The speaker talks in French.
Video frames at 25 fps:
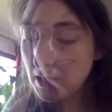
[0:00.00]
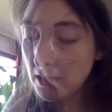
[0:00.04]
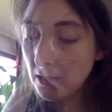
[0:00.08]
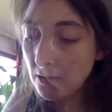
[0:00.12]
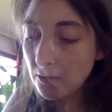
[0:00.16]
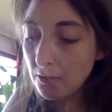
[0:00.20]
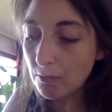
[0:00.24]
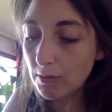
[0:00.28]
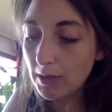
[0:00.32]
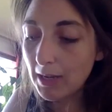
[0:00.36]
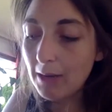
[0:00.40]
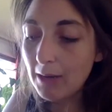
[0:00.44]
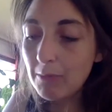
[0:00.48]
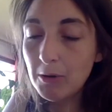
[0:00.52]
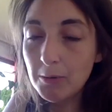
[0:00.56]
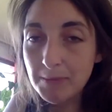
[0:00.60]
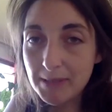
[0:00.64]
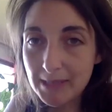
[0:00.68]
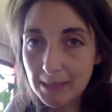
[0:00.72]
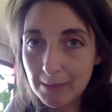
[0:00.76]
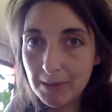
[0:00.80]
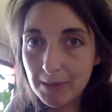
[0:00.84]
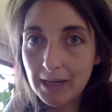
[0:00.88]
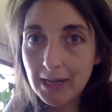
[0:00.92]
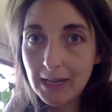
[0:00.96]
Donc, l'album
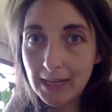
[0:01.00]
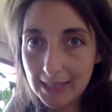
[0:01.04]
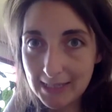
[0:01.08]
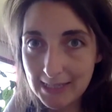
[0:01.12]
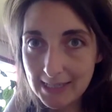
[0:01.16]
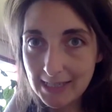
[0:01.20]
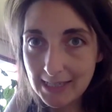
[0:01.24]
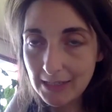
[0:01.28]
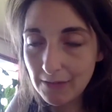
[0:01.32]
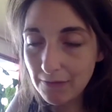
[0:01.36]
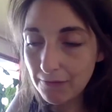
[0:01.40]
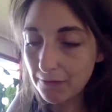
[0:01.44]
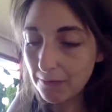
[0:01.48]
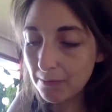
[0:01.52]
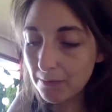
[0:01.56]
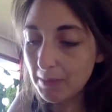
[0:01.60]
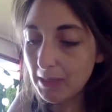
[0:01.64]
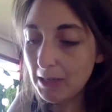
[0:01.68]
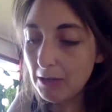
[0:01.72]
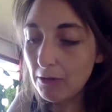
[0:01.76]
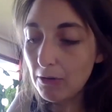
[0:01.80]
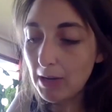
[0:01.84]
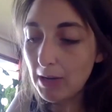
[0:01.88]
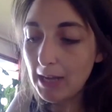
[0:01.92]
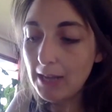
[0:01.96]
s'appelle Récif, mais
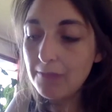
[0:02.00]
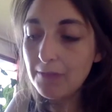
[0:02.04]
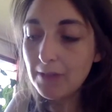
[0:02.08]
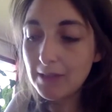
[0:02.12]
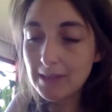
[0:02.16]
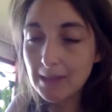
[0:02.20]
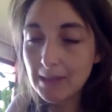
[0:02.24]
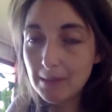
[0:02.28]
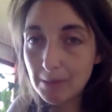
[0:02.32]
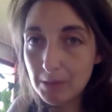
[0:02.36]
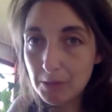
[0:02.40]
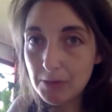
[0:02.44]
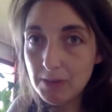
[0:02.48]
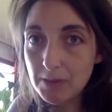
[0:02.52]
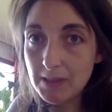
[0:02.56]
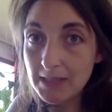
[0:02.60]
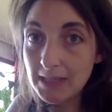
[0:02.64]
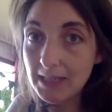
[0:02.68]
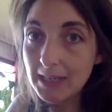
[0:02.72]
le live va s'appeler aussi